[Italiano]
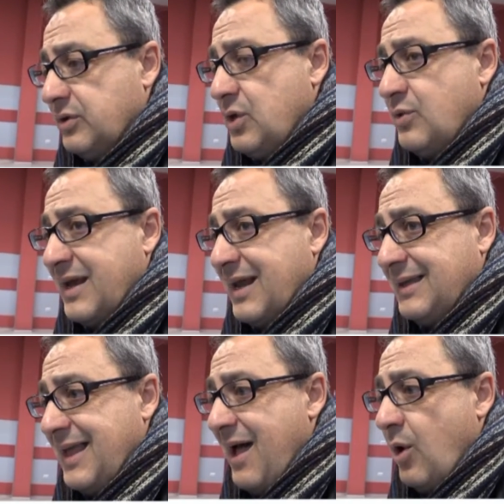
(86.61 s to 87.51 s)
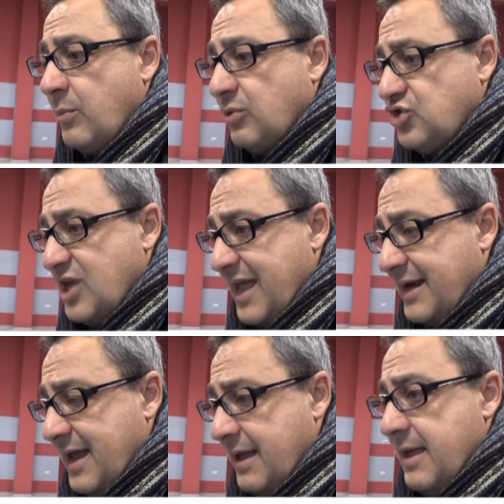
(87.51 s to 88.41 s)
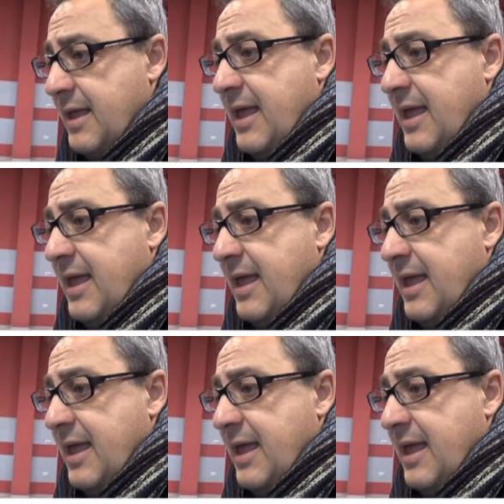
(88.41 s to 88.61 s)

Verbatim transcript: di una realtà omogenea